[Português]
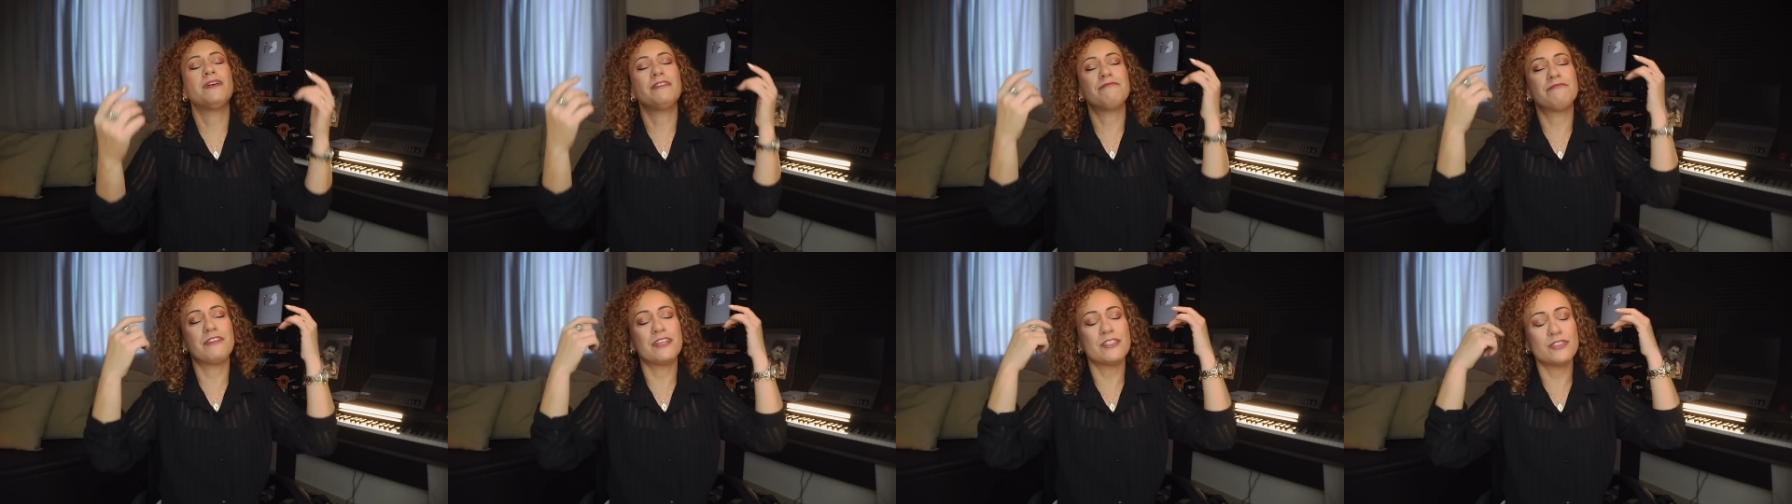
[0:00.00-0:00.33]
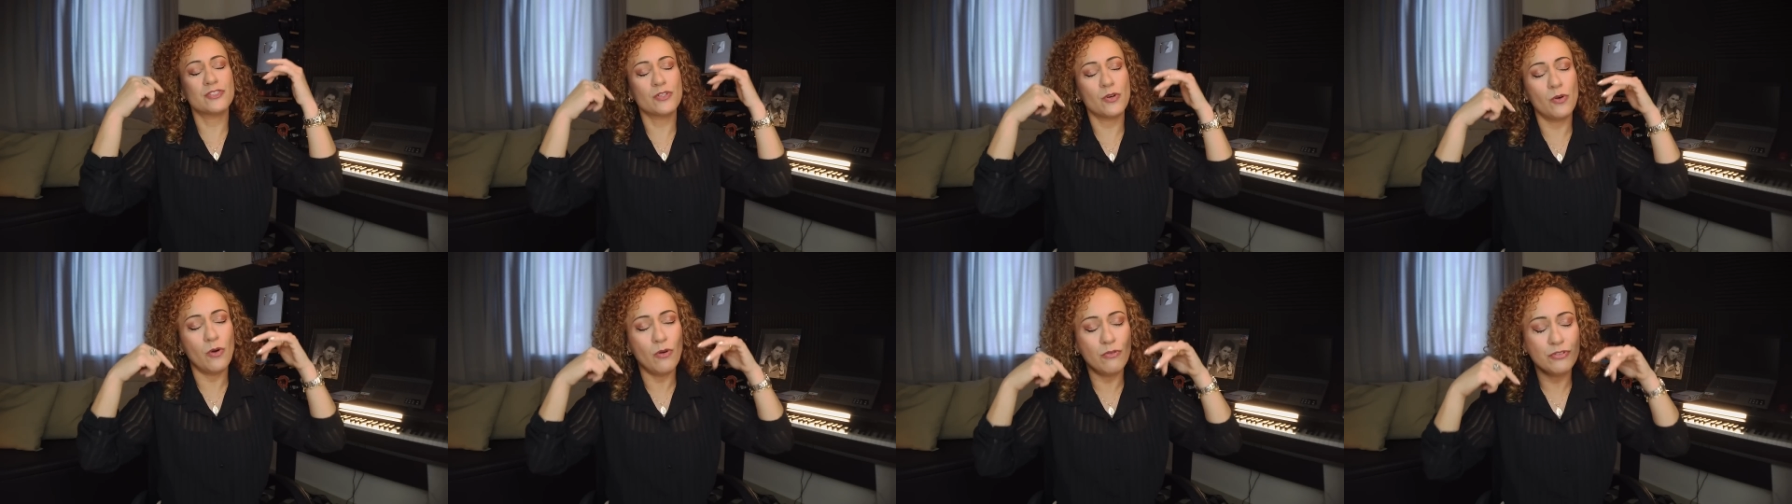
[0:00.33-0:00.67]
uma
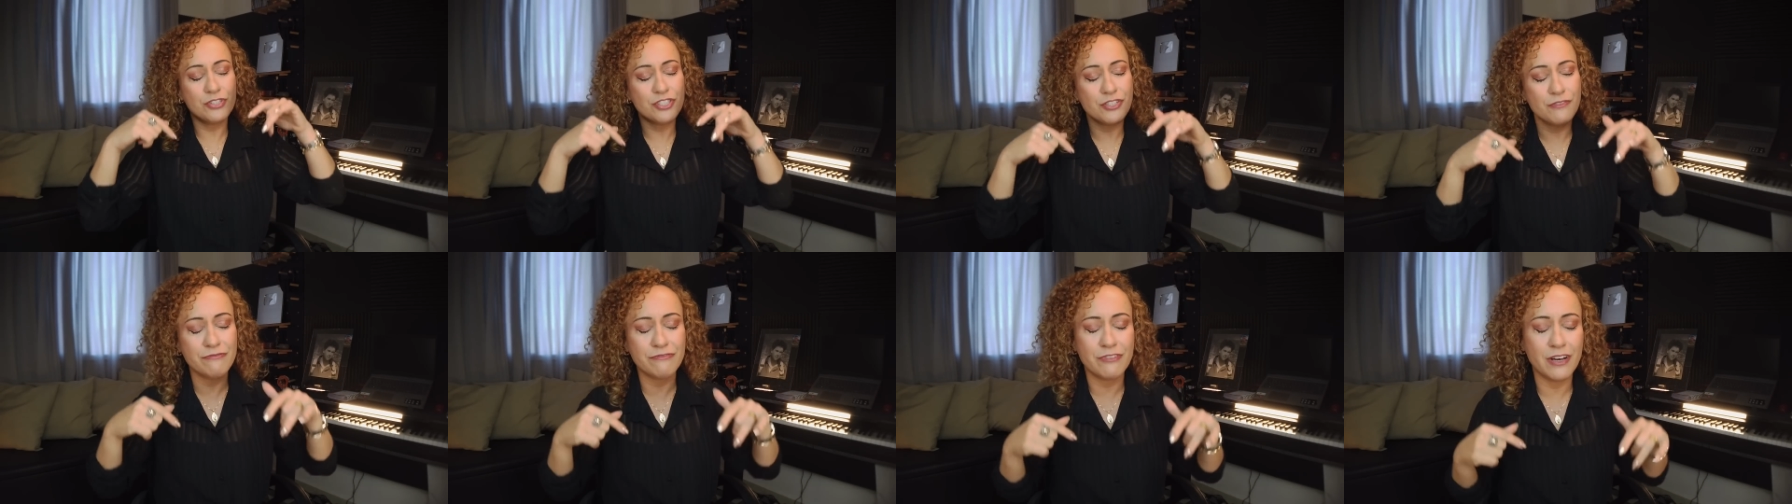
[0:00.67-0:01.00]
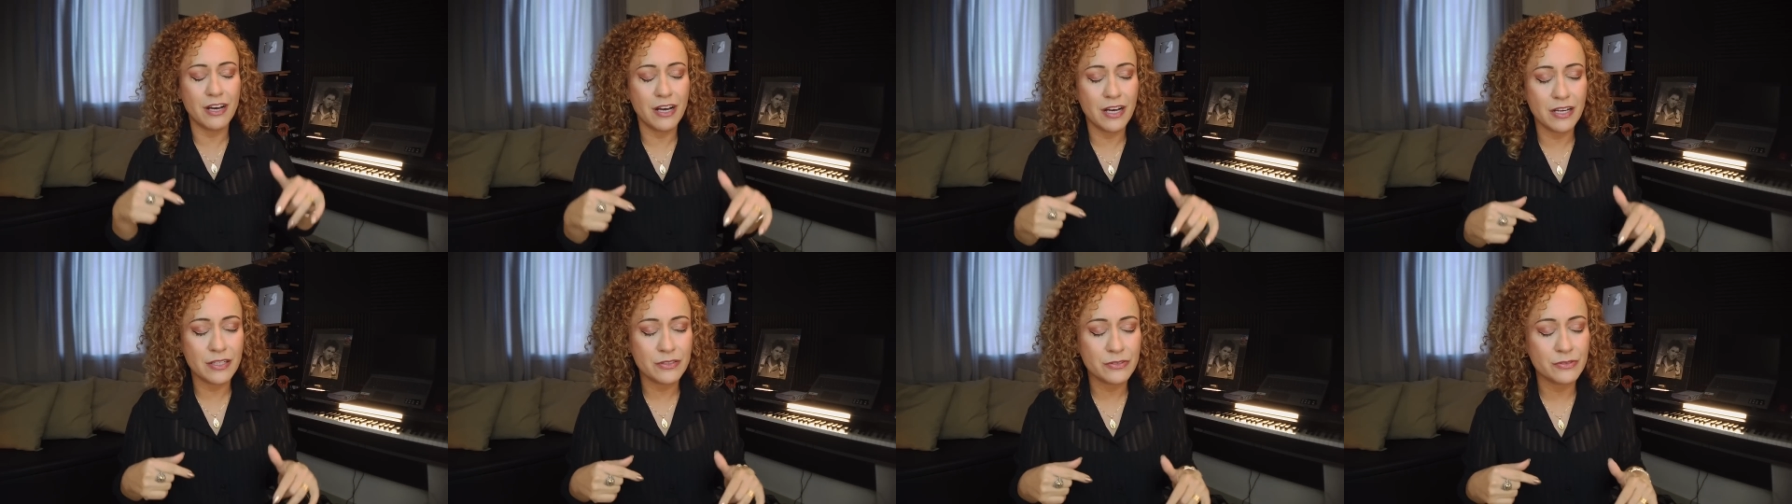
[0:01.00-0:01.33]
vez
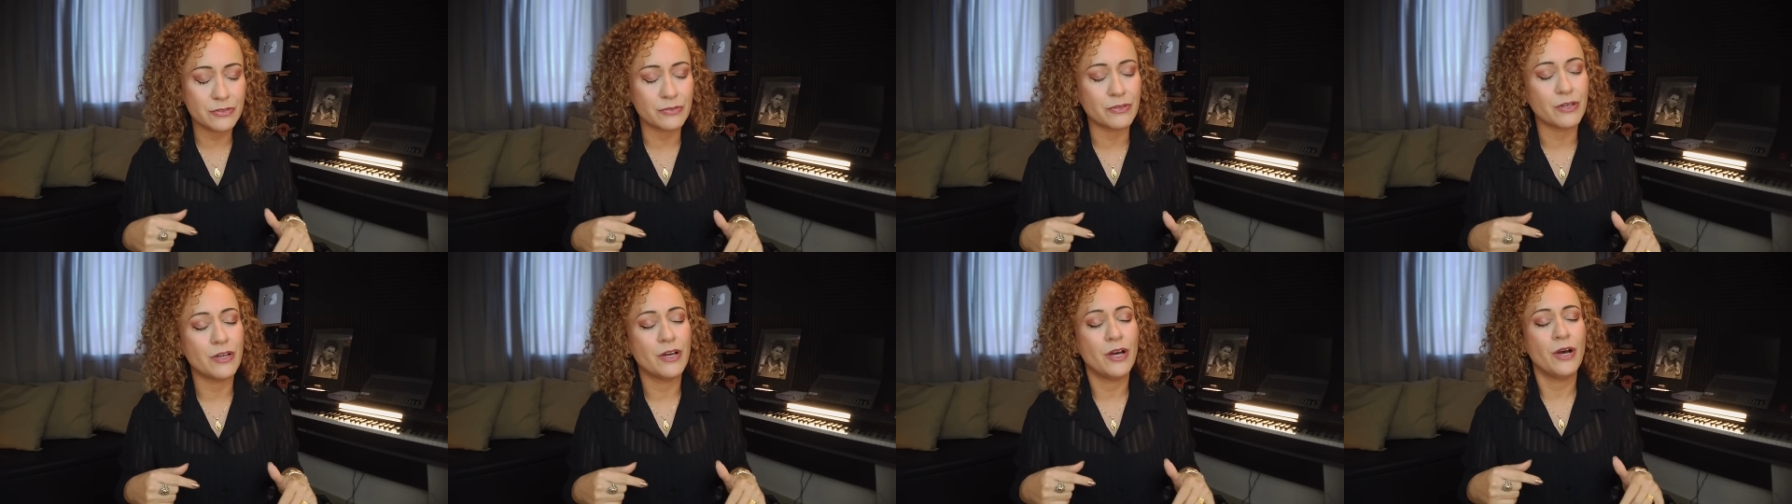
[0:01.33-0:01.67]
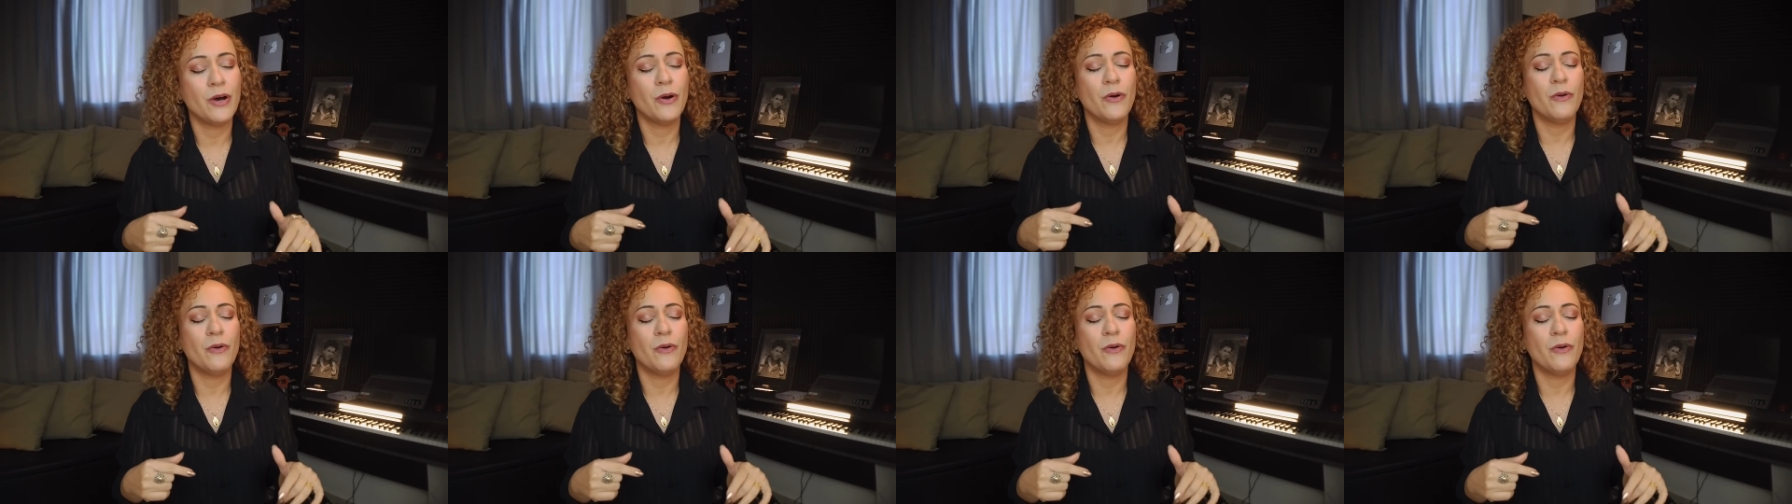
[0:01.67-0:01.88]
cultivando